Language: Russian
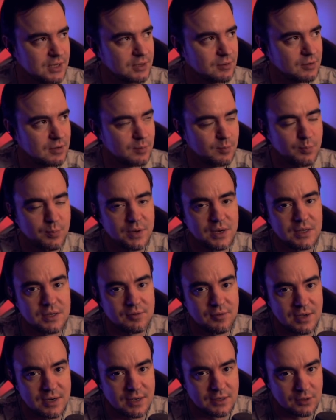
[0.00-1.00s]
которые
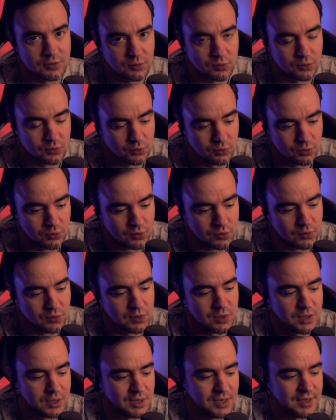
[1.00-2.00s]
боготворят эту дуру,
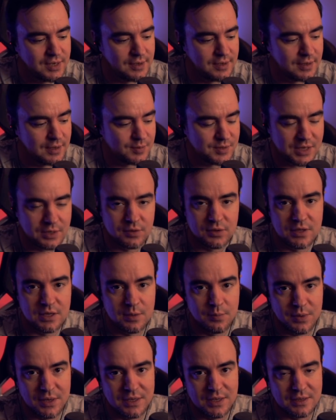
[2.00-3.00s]
э, абсолютно
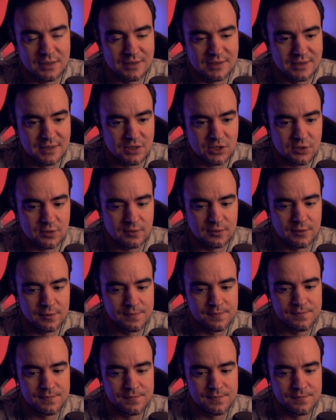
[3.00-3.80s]
непонятно за что.